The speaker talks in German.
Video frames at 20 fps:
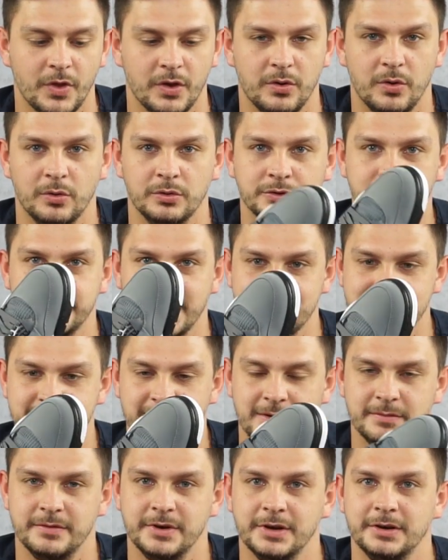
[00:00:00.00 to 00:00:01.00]
Und
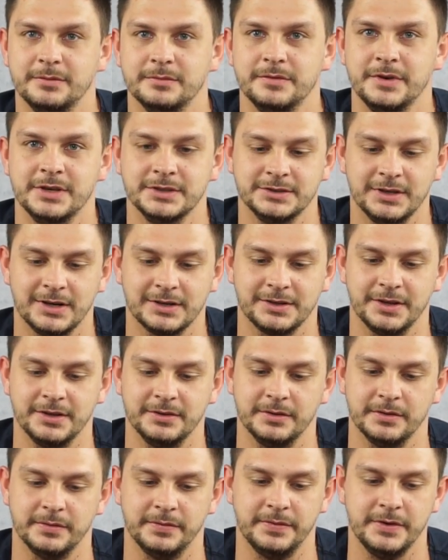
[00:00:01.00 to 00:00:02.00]
jetzt haben wir, wie gesagt,
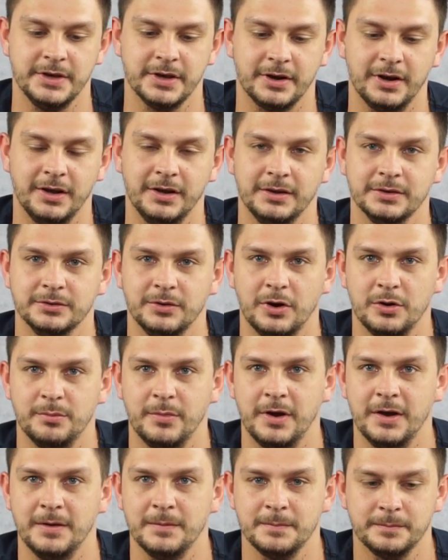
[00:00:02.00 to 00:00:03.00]
den 4er
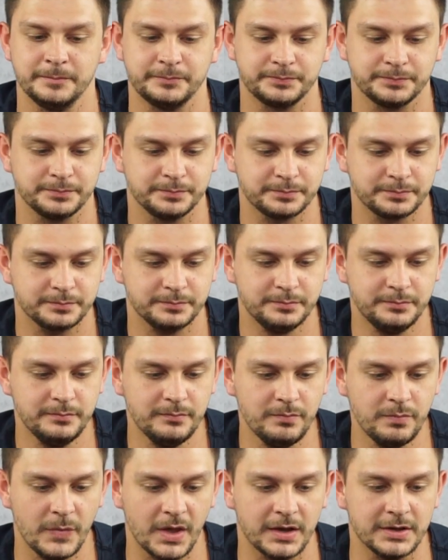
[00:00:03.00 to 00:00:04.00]
nochmal.
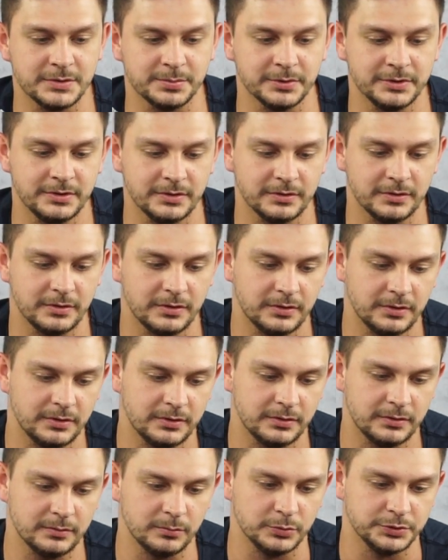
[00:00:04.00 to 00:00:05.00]
Ich bin
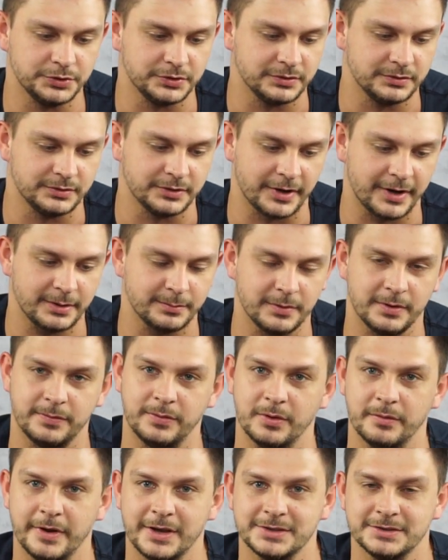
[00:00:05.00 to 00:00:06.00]
muss ich direkt mal
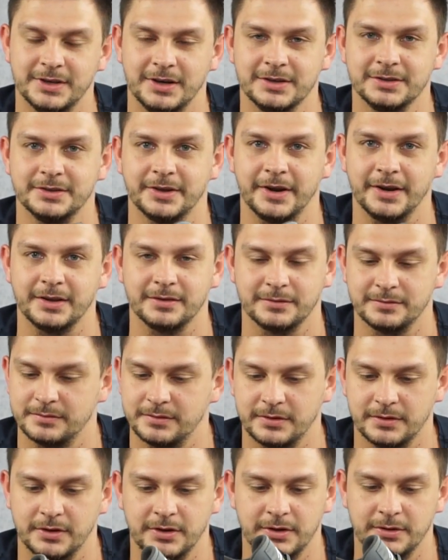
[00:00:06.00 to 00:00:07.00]
vorweg sagen, direkt
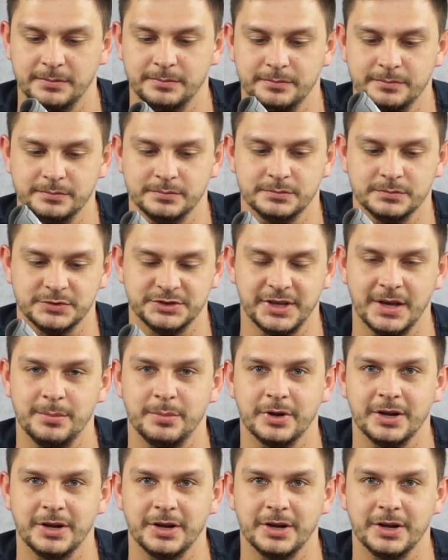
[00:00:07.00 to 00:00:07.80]
äh, sehr